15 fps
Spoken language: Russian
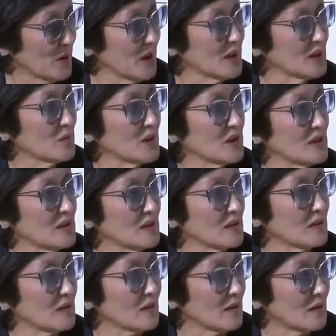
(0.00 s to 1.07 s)
При этом
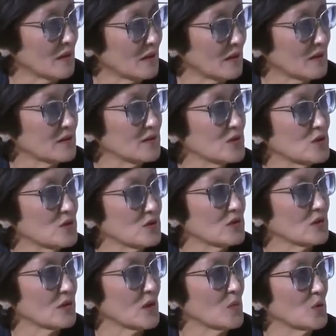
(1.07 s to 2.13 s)
они а, значит,
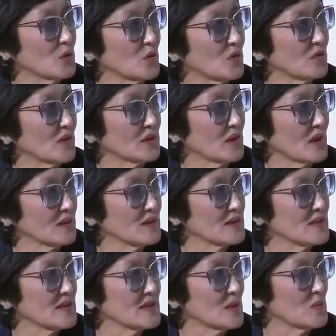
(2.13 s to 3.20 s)
работают в
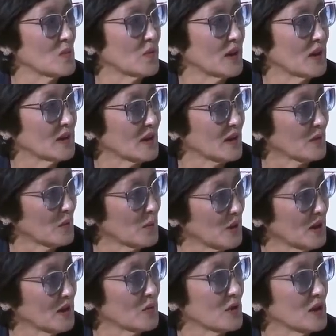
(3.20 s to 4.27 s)
контрактной системе, при, этой,
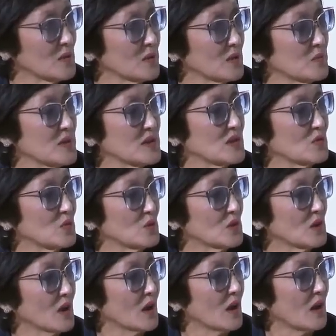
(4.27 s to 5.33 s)
при этом они
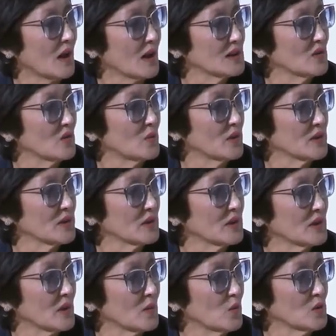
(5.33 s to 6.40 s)
подписывают акты
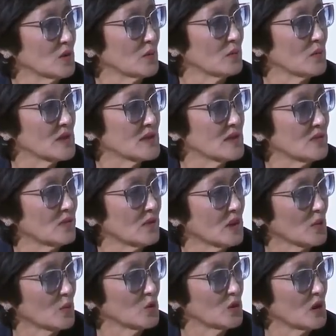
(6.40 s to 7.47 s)
выполненных работ. Массив
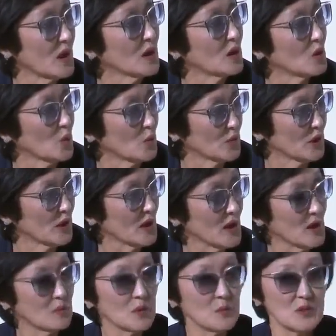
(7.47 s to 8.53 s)
работы огромный.
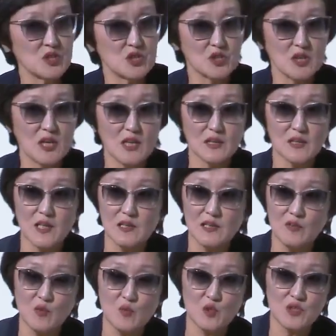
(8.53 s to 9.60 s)
Мы посчитали, на
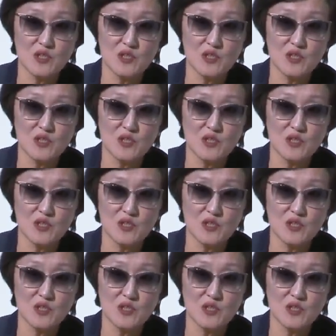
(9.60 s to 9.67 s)
одного